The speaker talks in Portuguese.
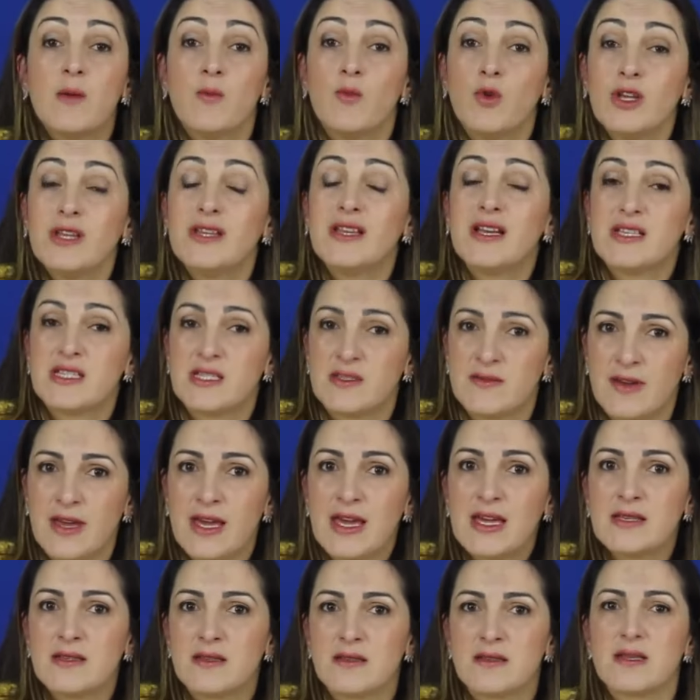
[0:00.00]
E muitas
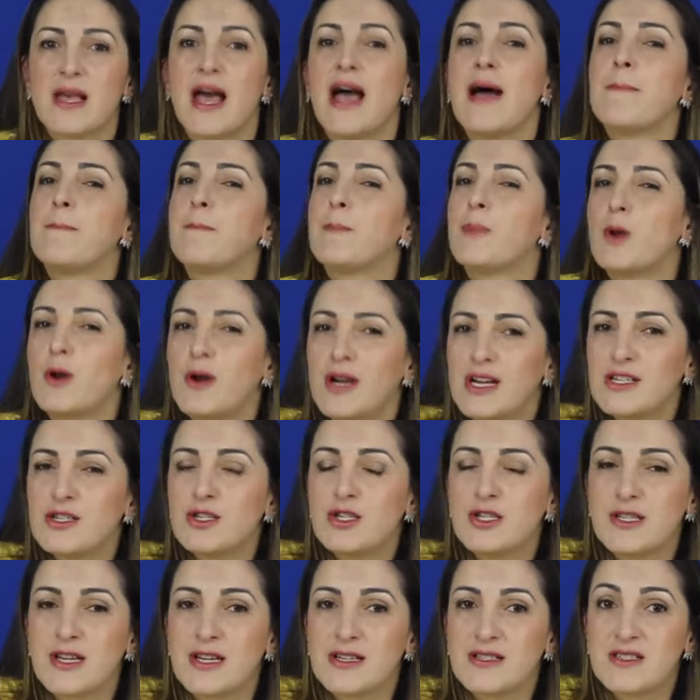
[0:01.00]
vezes a
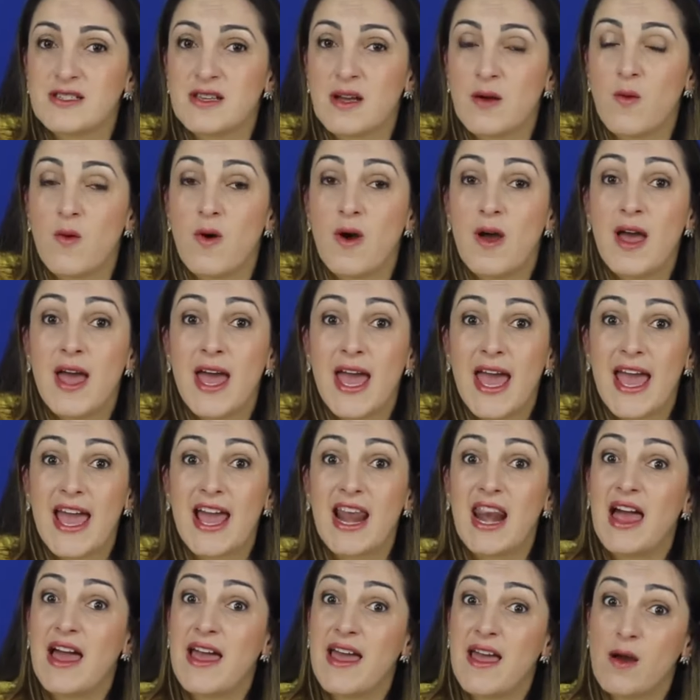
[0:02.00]
procrastinação
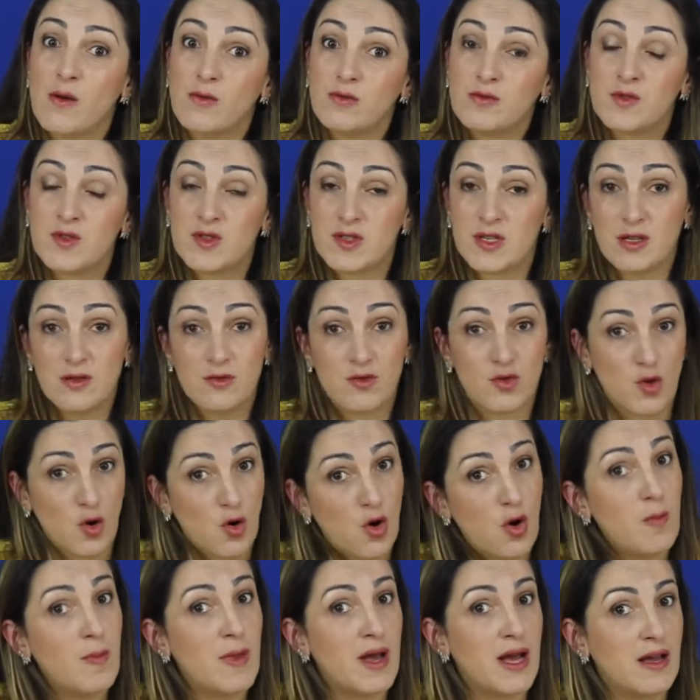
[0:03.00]
ela é um
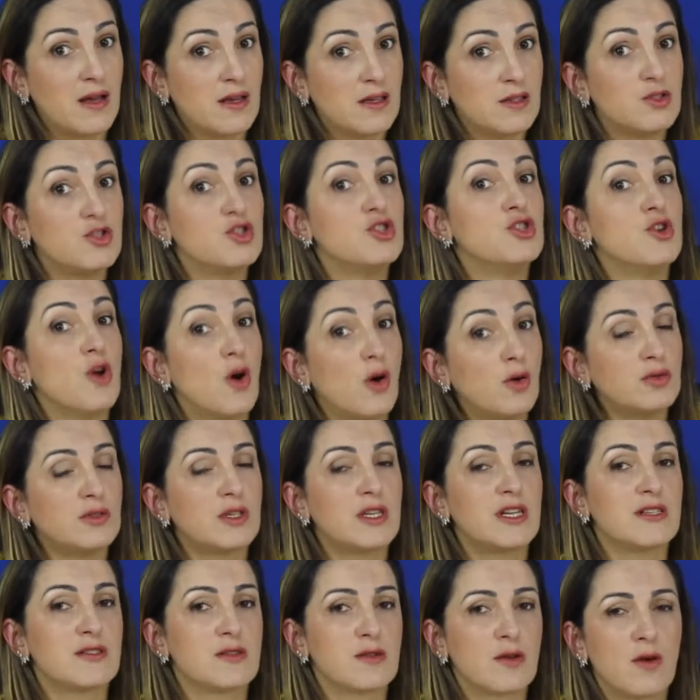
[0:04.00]
sintoma de
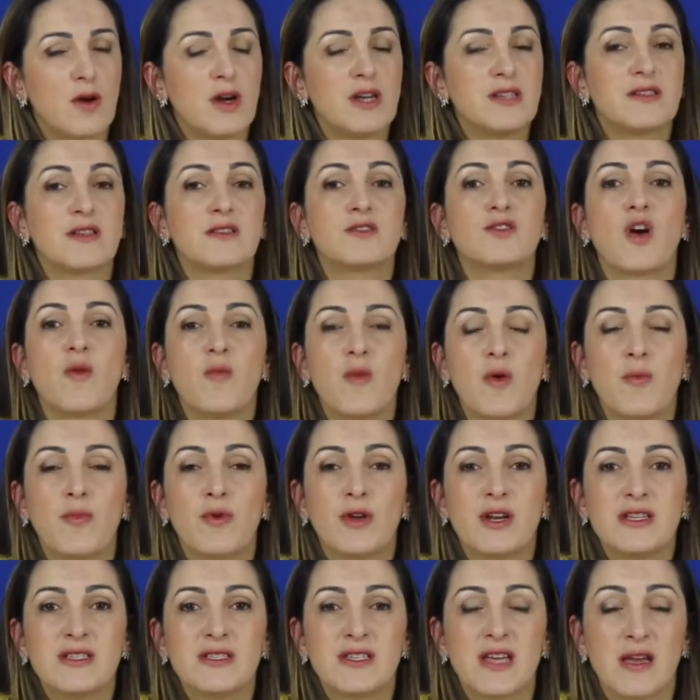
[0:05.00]
outras coisas, como
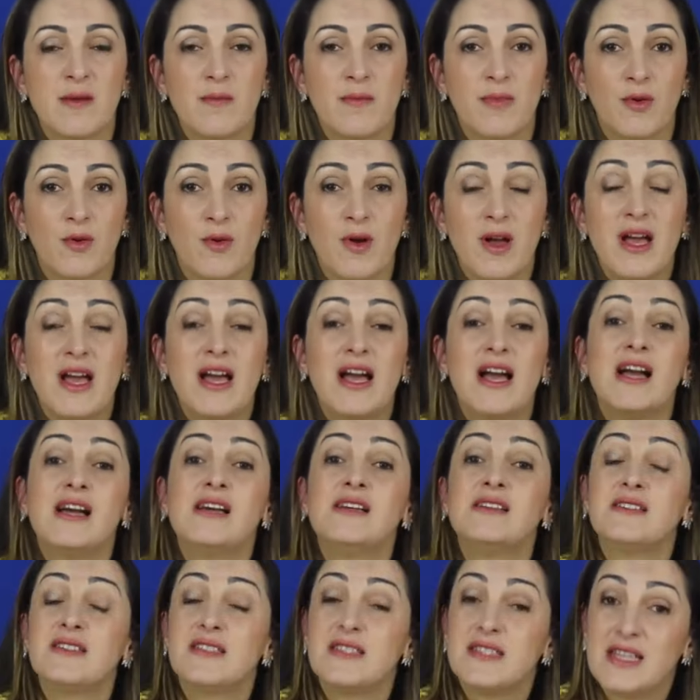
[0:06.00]
por exemplo,
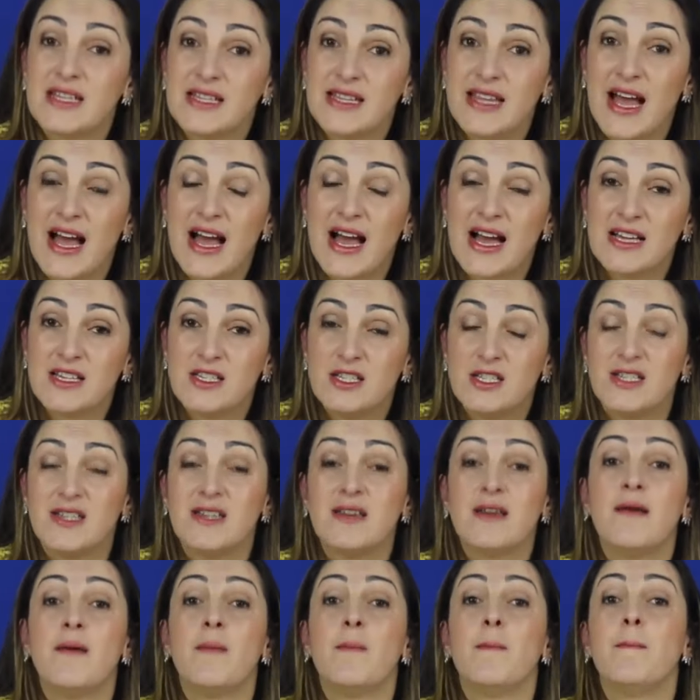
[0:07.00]

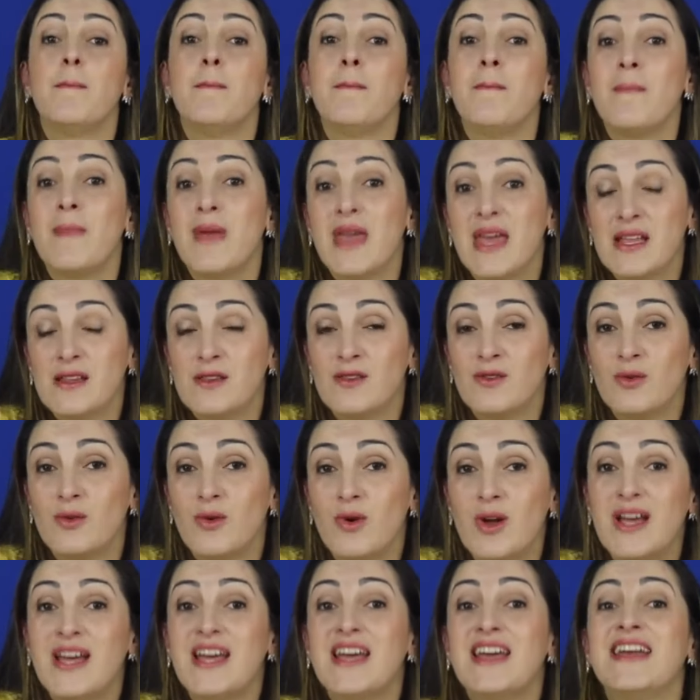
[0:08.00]
ansiedade,
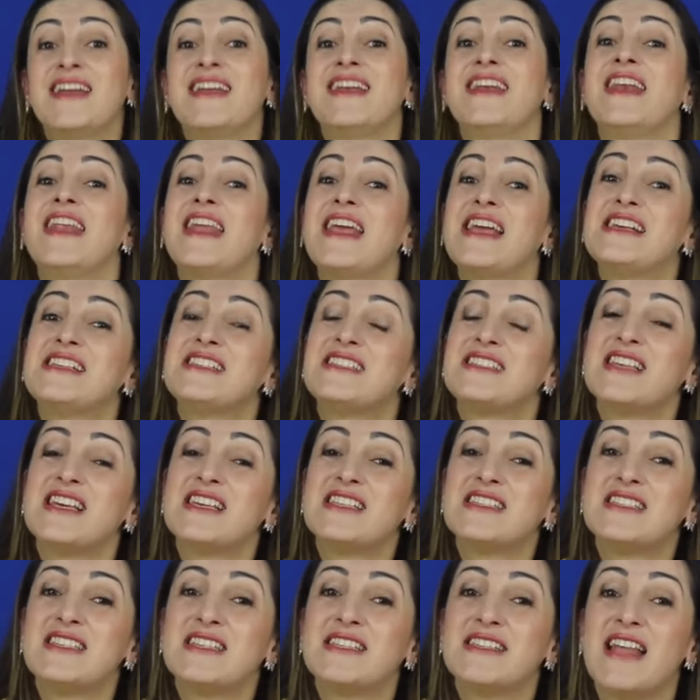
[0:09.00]
medo,
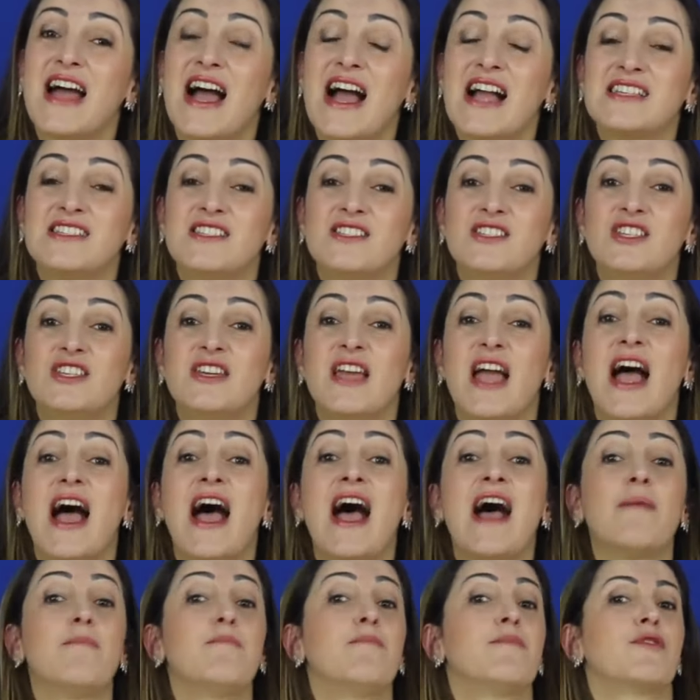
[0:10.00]
necessidade de
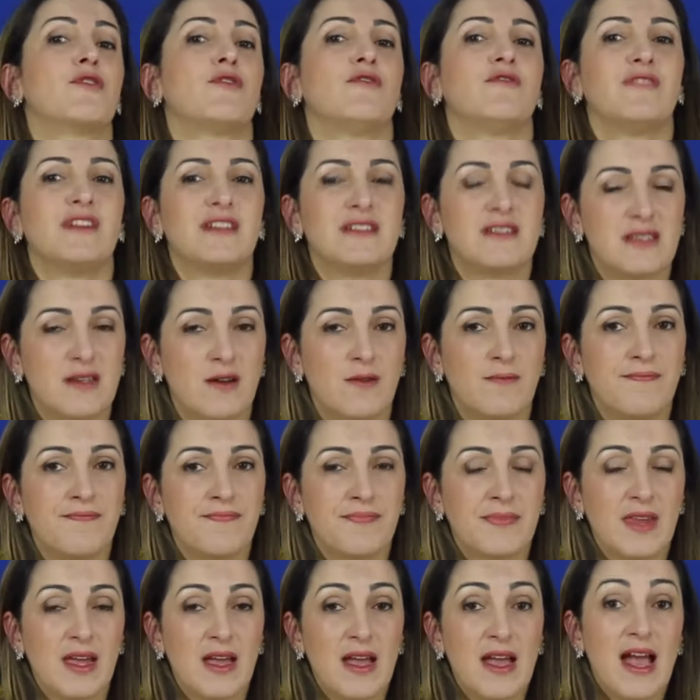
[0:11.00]
aprovação.
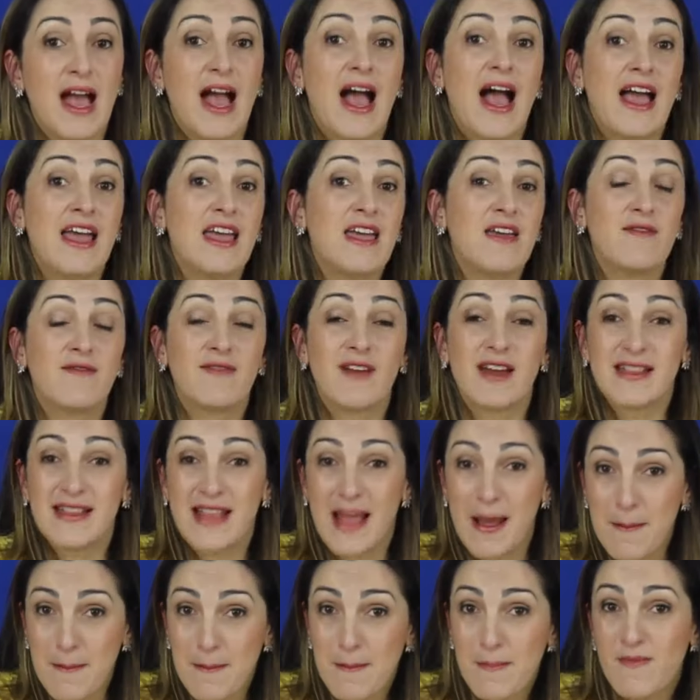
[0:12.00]
Aí vai
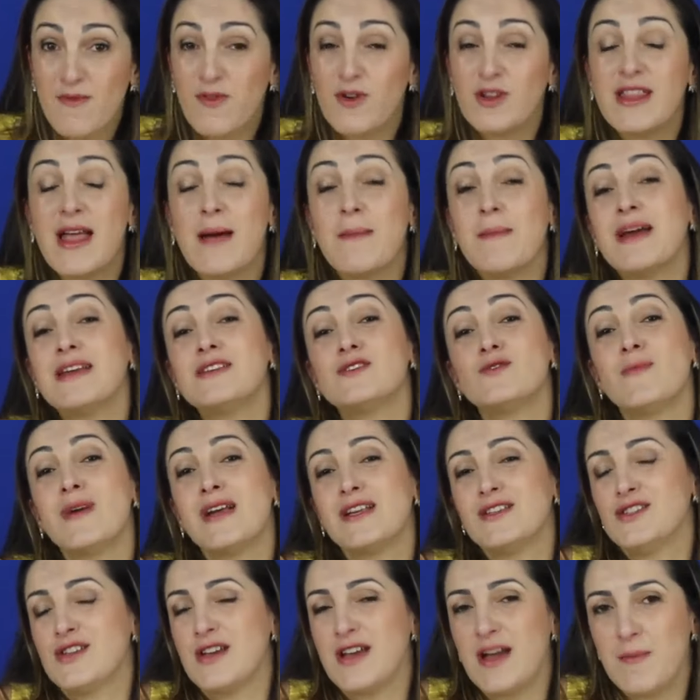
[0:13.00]
dar, vou dar mais
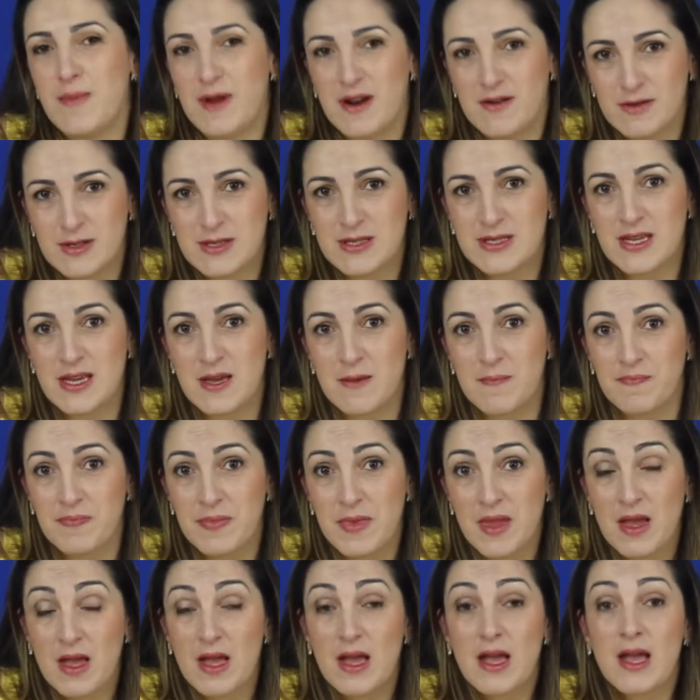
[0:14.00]
uma dica para você.